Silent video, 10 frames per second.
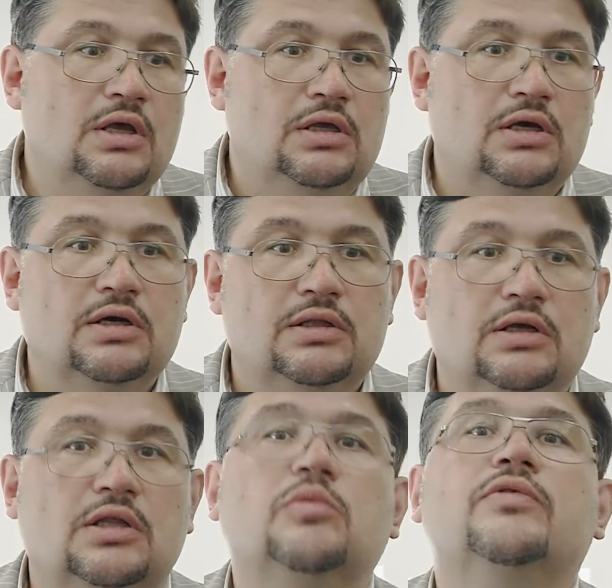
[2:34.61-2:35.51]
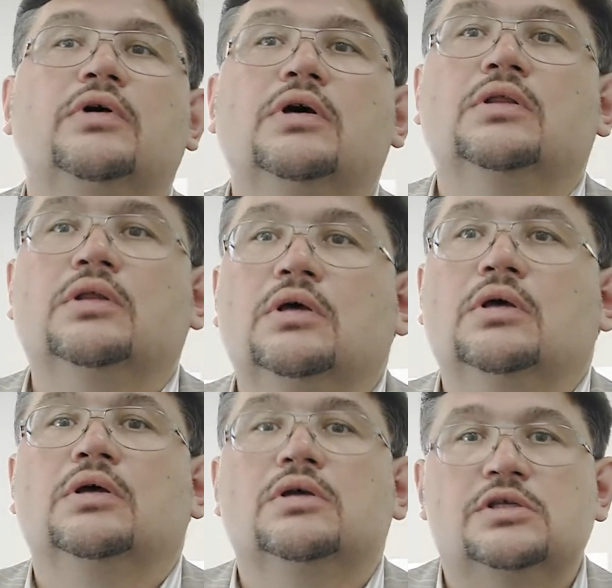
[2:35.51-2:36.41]
И как иногда бывает
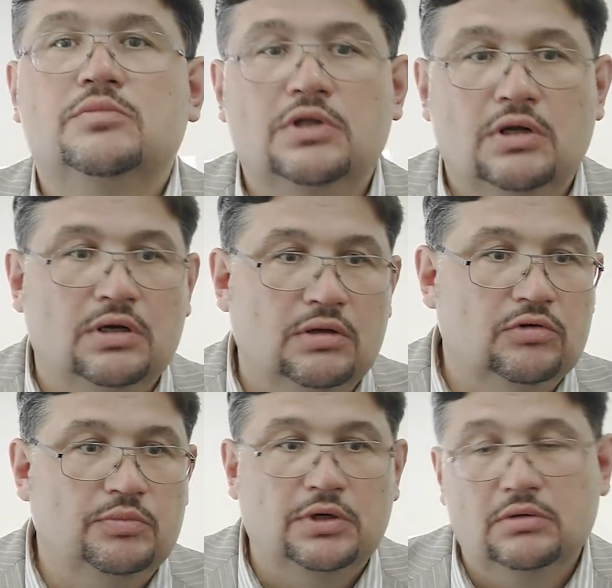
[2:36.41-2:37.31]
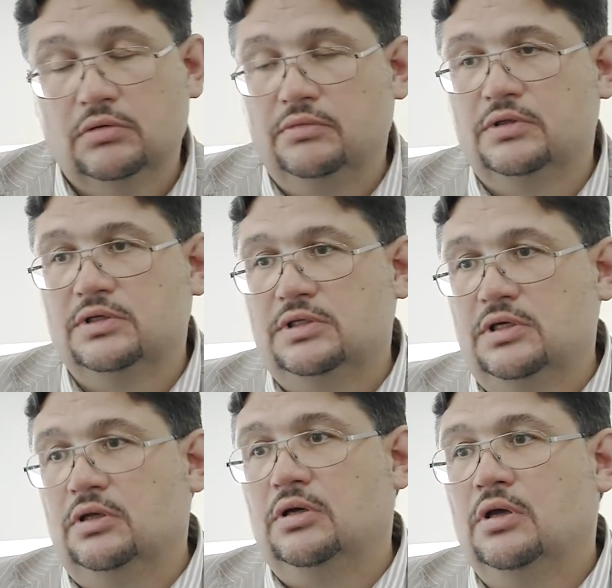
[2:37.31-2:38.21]
на семинарах, которые проходят в этих
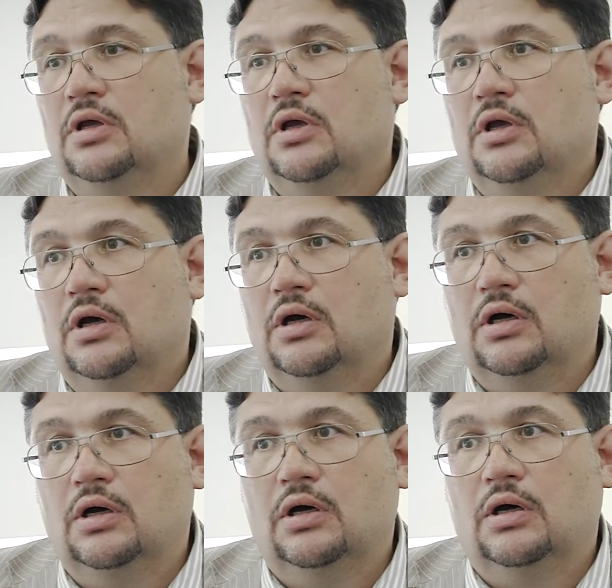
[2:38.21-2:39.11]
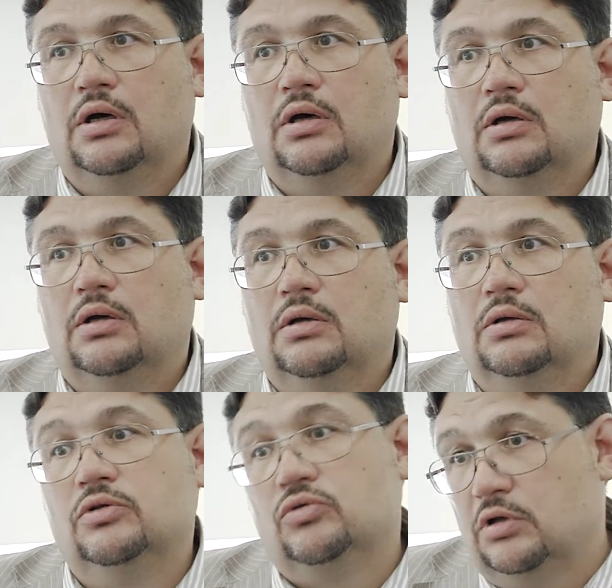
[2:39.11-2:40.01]
стенах, а,
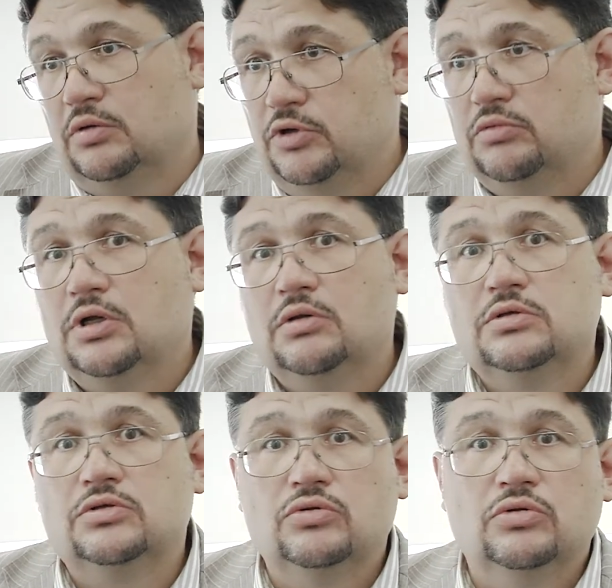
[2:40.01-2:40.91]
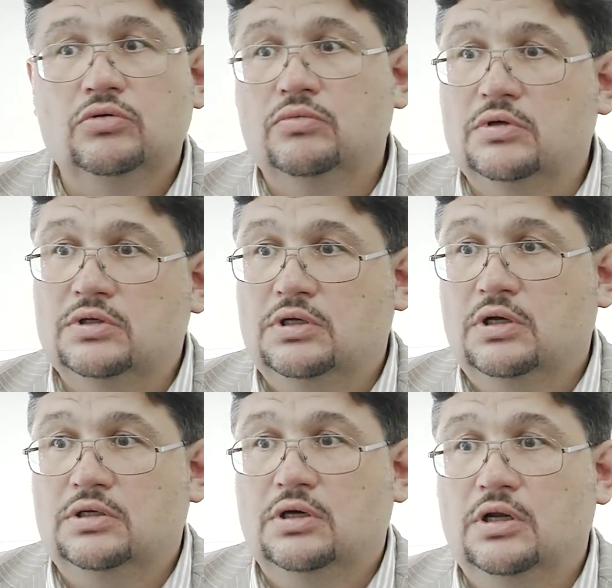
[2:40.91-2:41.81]
не только мне удалось что-то новое
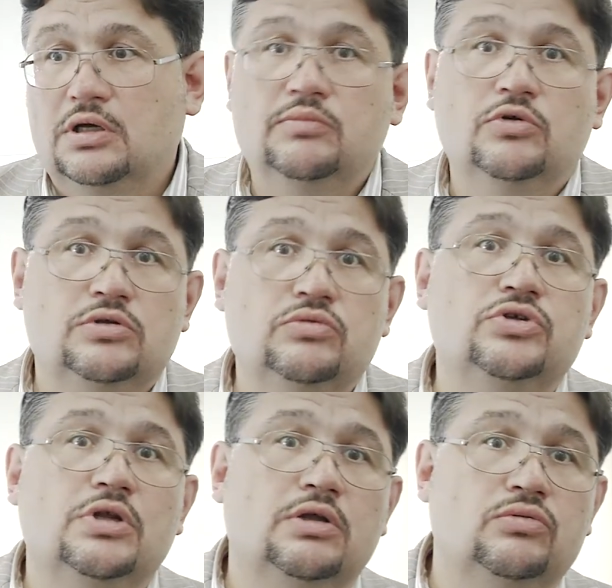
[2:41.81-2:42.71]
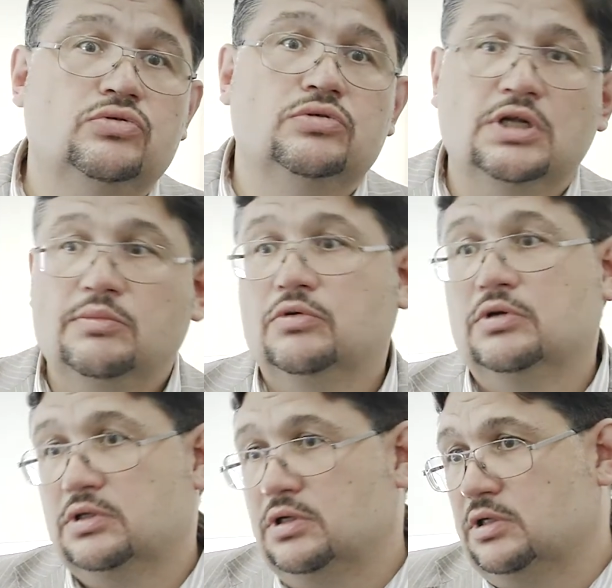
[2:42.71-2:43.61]
рассказать коллегам, но от слушателей я тоже узнал много
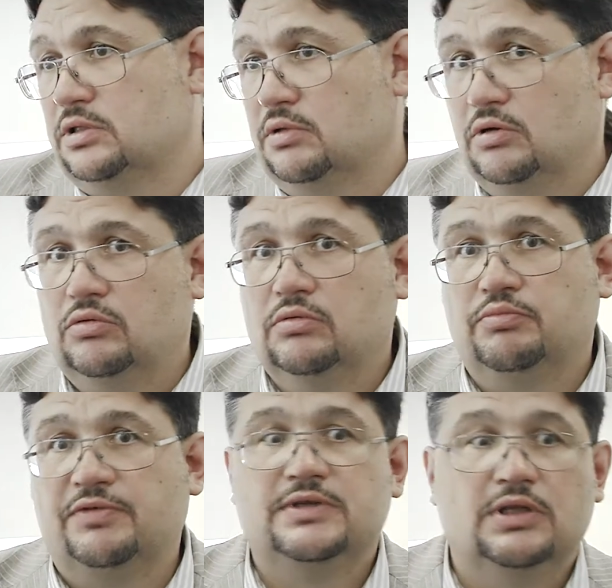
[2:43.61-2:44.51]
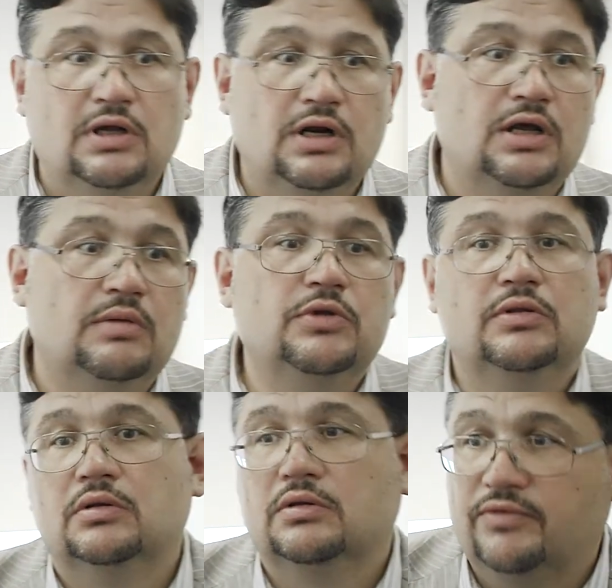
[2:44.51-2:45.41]
интересного. Такой профессиональный
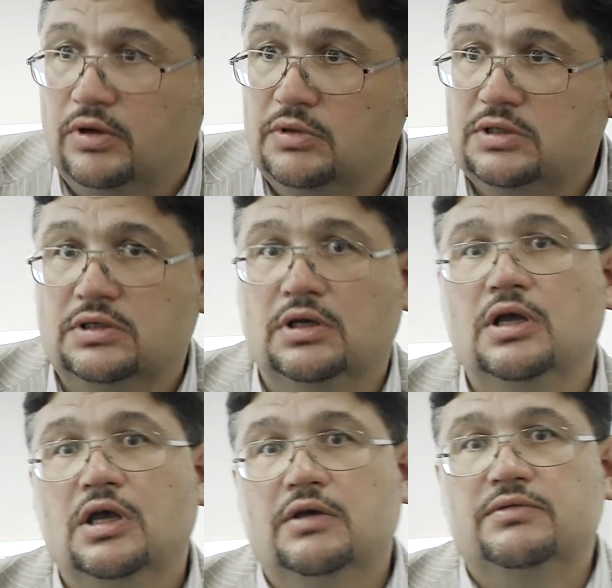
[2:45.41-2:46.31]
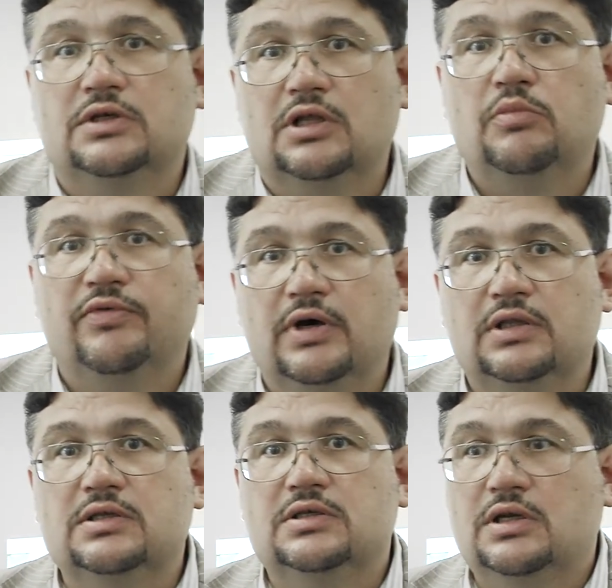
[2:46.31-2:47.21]
обмен информацией всегда
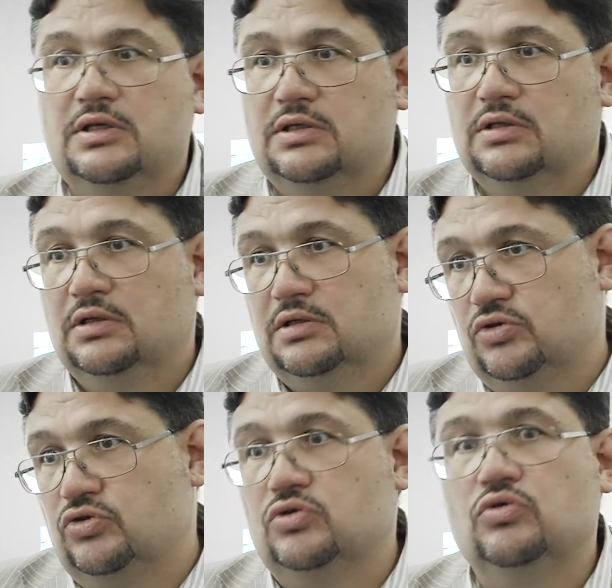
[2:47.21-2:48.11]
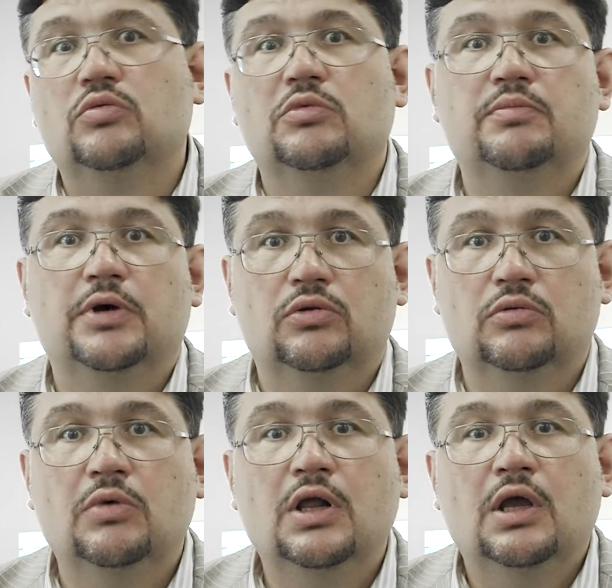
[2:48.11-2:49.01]
бывает интересен, и зачастую мы
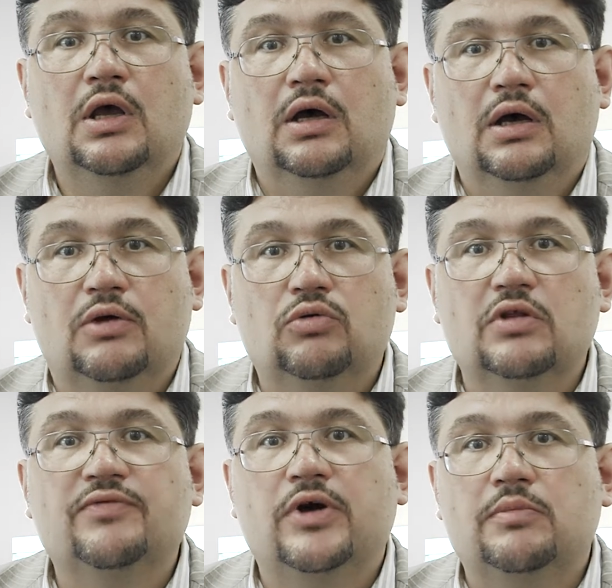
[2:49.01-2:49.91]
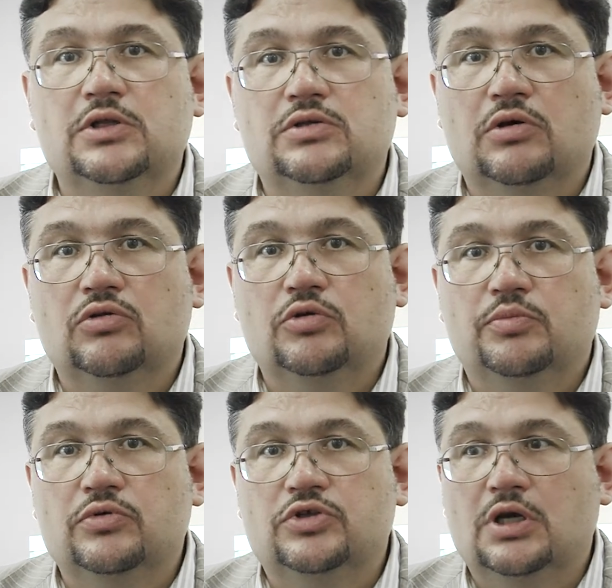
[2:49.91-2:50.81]
потом а, какую-то информацию, которую
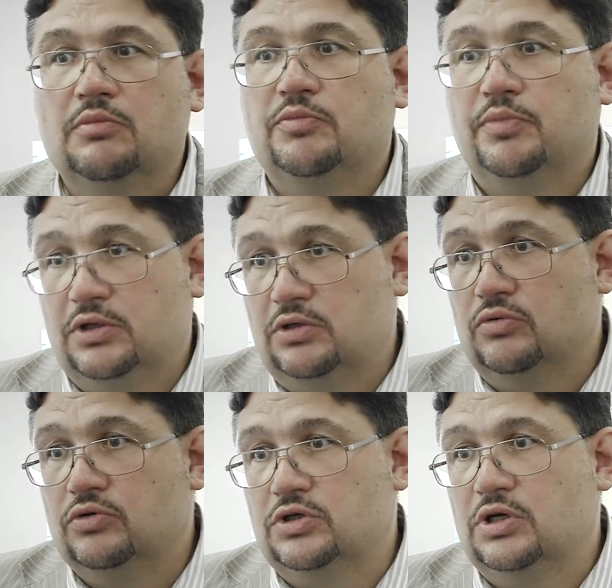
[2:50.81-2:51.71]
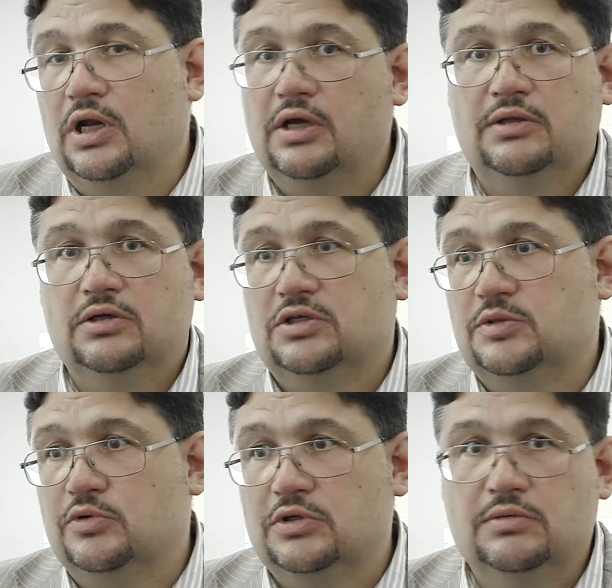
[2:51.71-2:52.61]
получаем от практикующих коллег, также
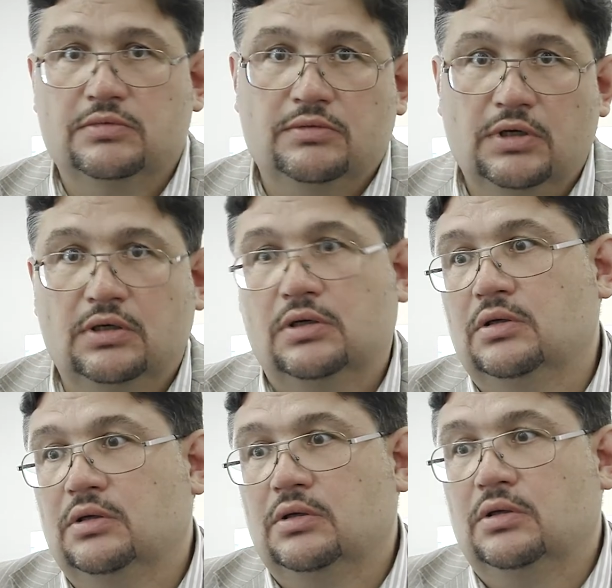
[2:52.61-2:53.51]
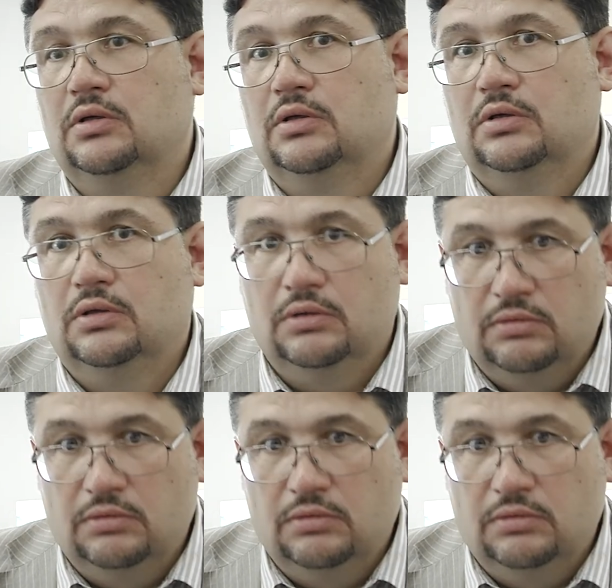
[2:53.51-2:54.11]
используем в своих э,